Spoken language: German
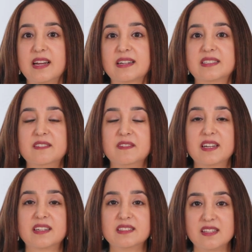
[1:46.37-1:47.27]
die
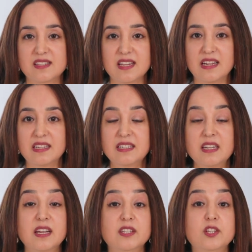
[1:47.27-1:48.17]
aktivieren die Zellen,
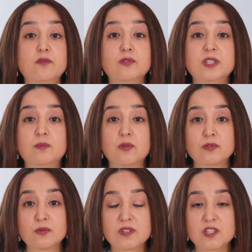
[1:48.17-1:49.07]
die für die
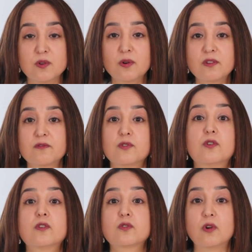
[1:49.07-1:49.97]
Produktion
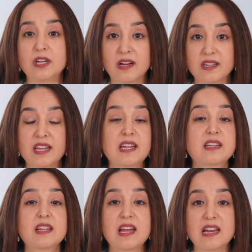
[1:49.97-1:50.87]
von
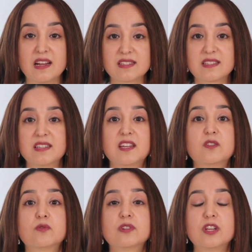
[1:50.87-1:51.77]
Kollagen, Elastin
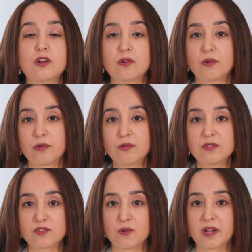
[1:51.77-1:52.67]
und
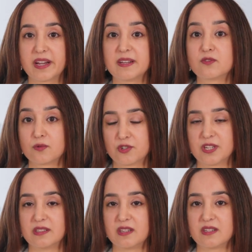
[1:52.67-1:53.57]
Hyaluronsäure
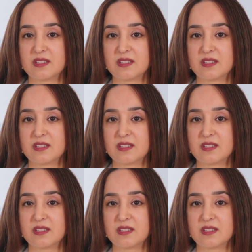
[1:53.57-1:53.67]
zuständig